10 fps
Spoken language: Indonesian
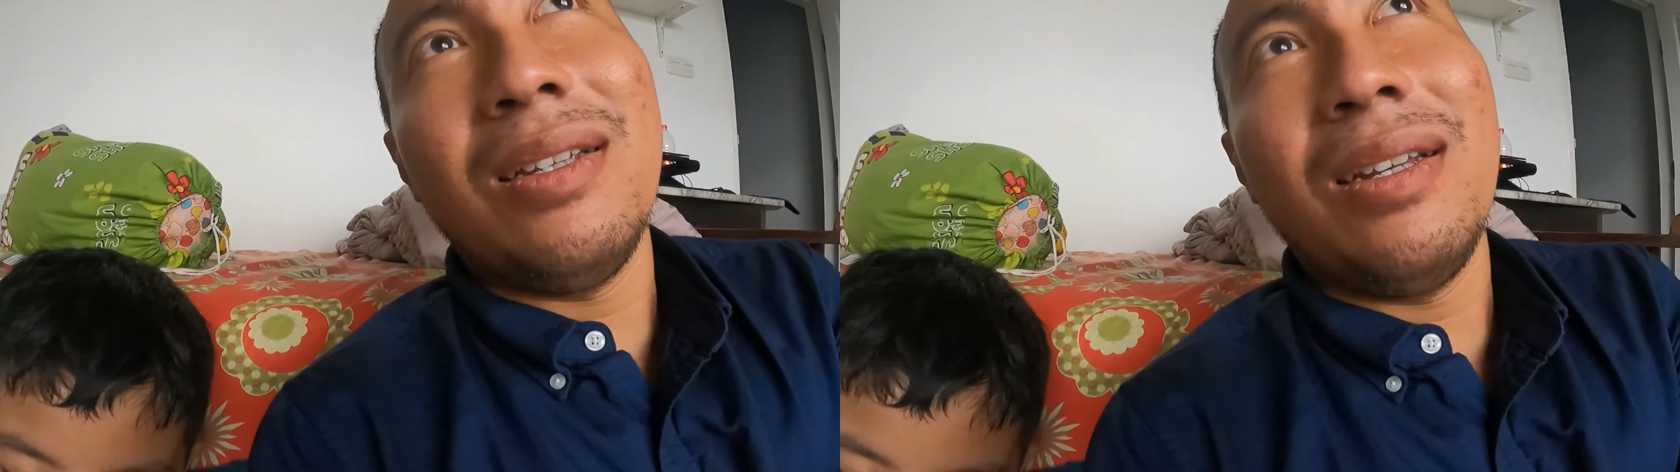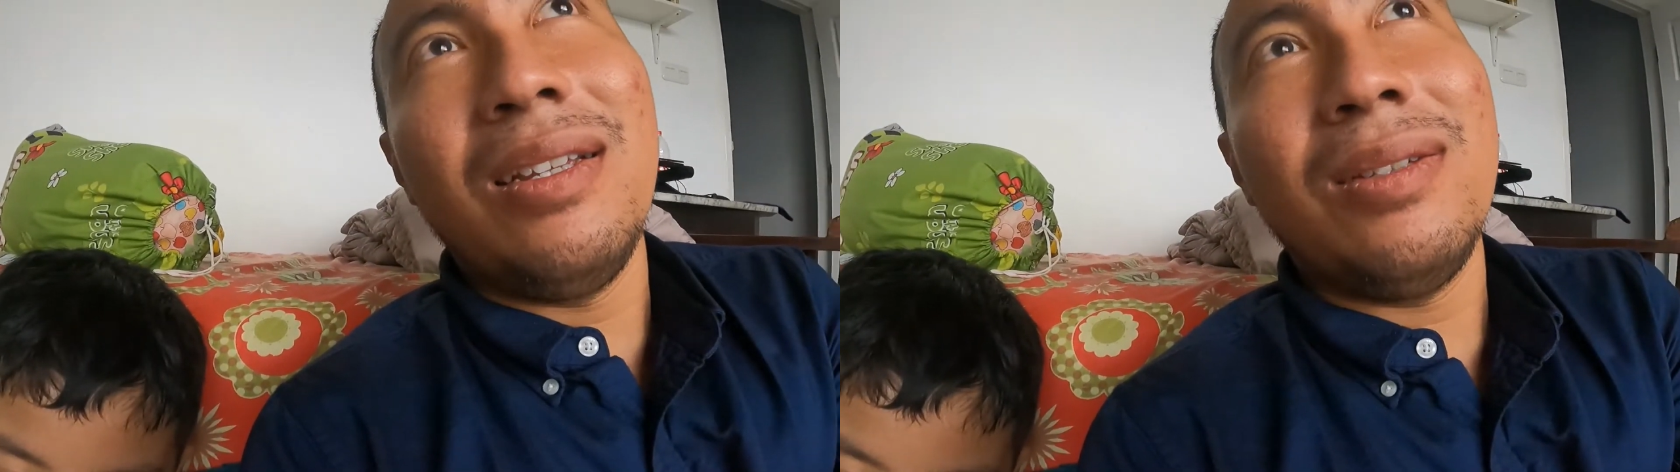
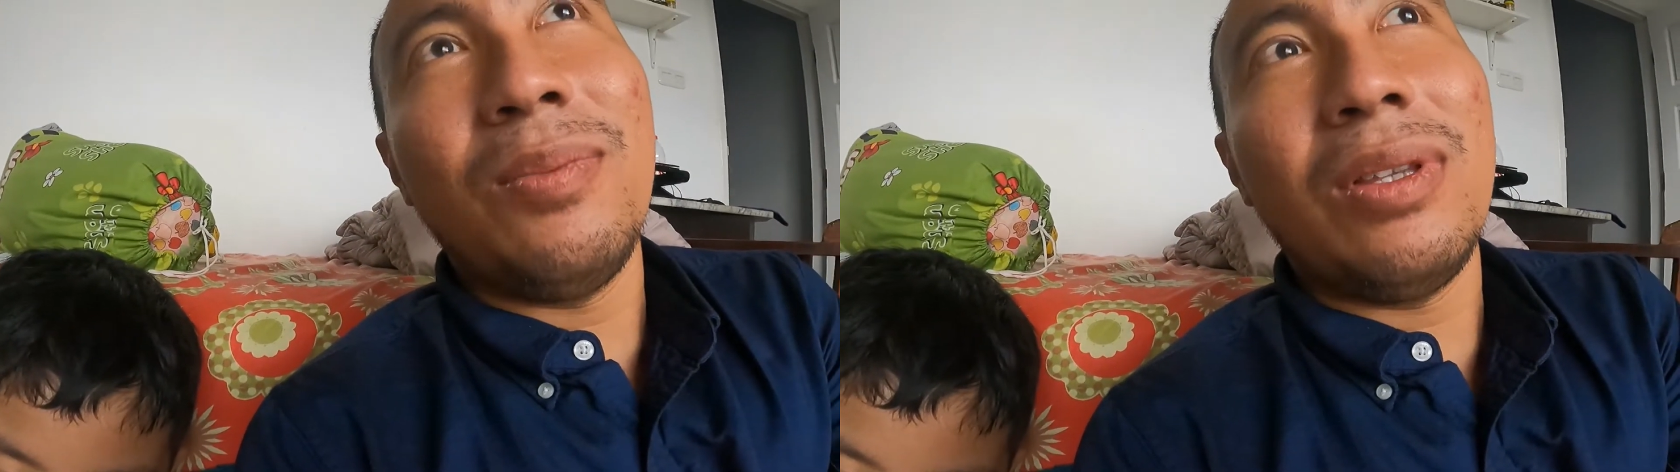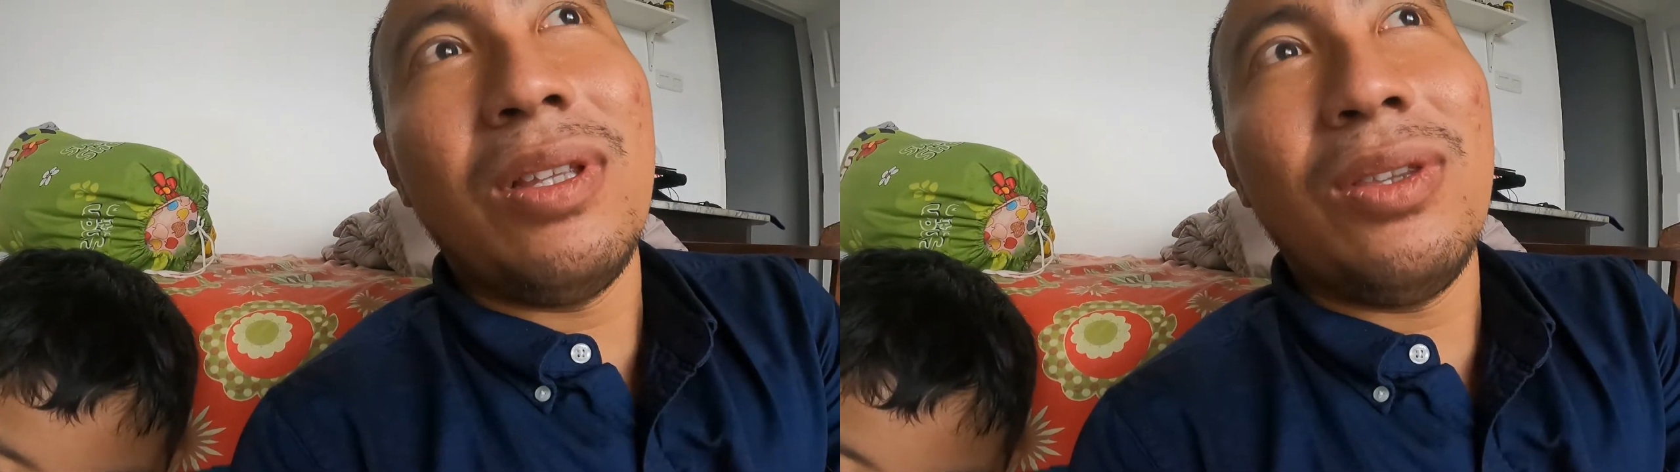Jadi
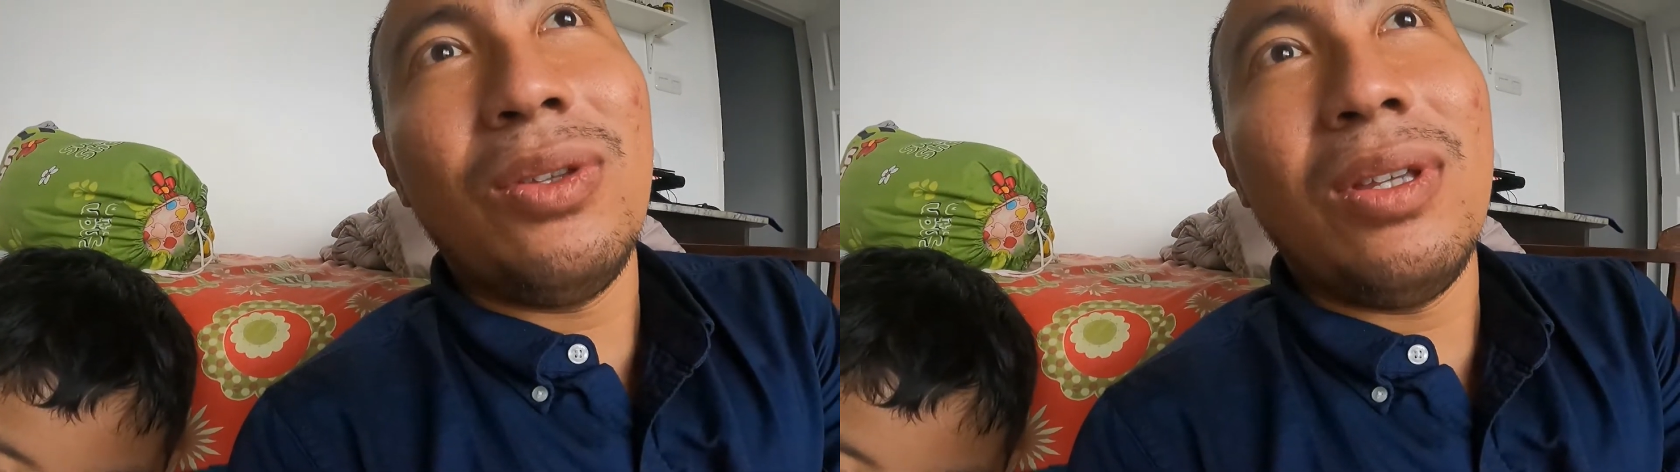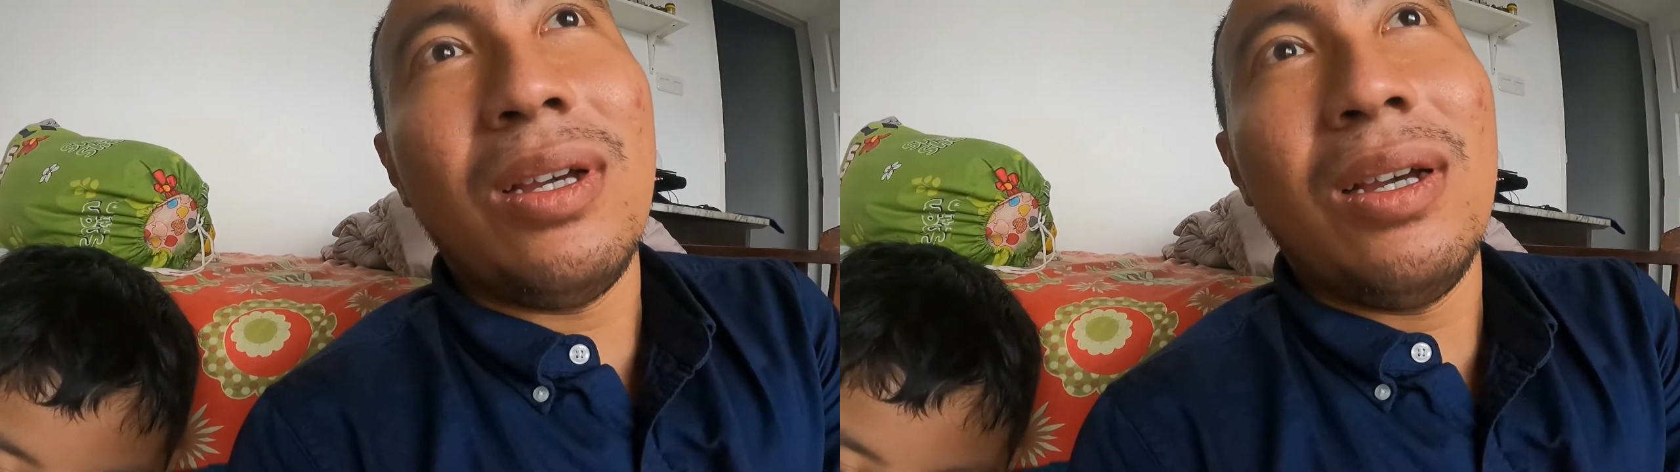seperti
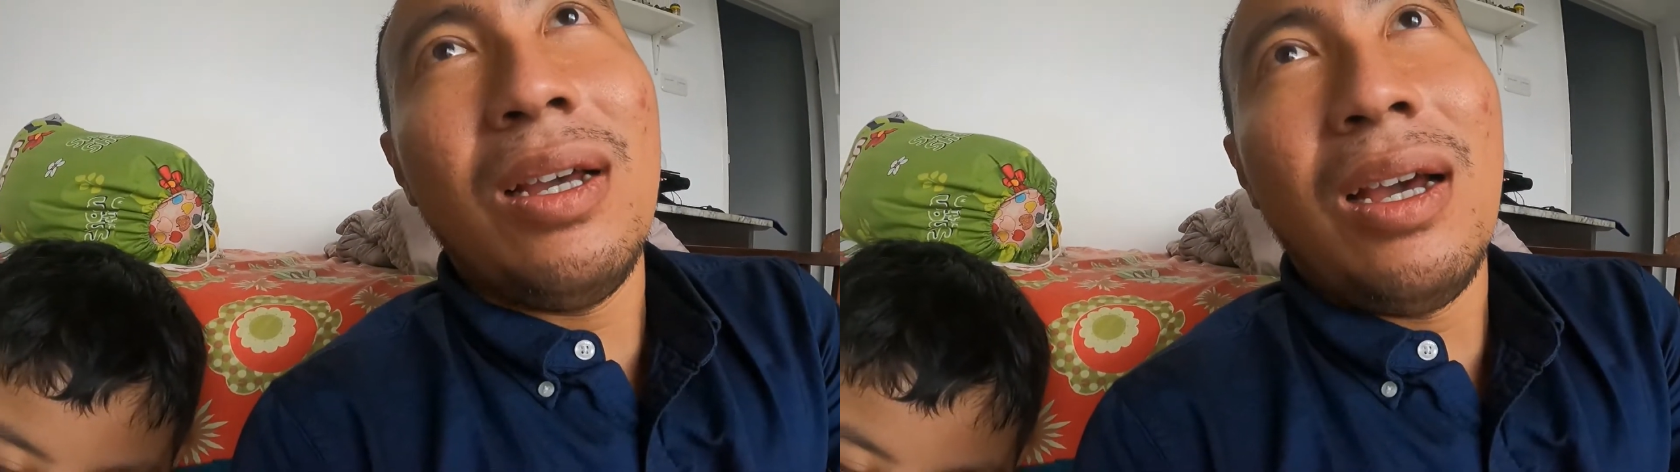itu ya.